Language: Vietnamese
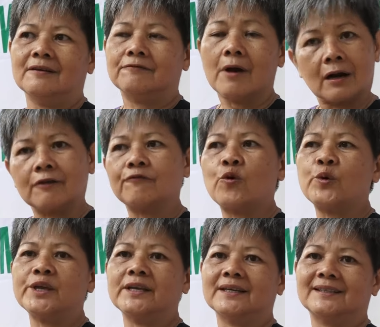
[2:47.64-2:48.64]
rất là
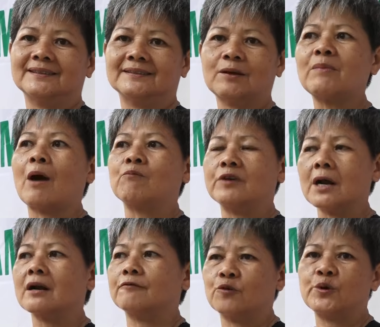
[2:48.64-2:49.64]
vui, trong lòng
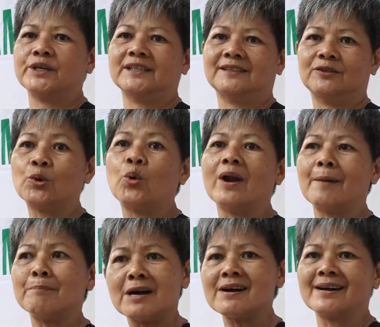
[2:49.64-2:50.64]
rất là vui. Dù là
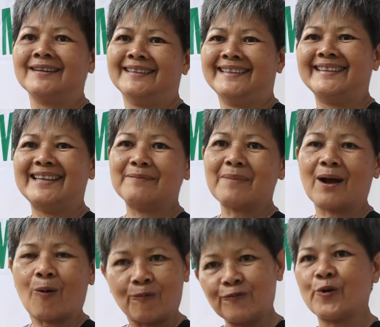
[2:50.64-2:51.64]
mưa nhưng mà
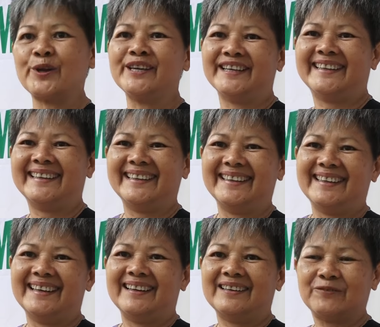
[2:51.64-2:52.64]
cũng vui
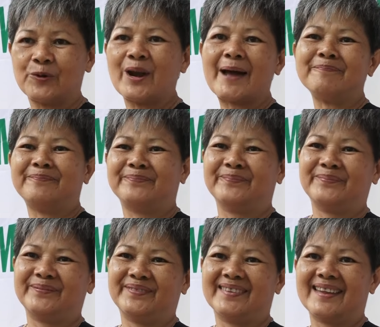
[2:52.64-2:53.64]
lắm
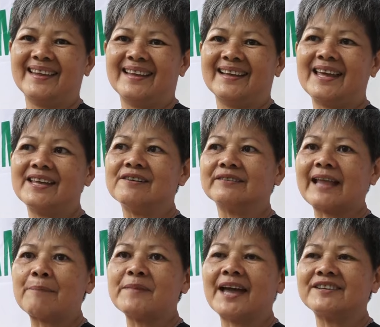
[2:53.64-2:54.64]
khi được
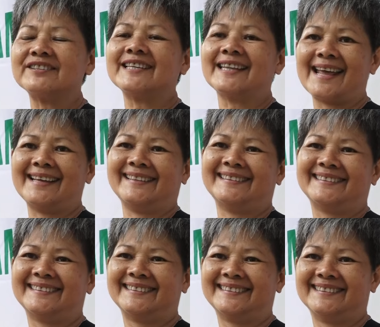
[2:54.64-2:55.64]
tham gia chương trình này.
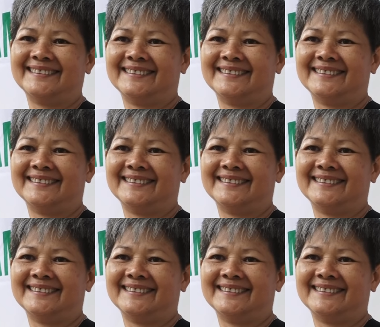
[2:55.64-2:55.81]
Có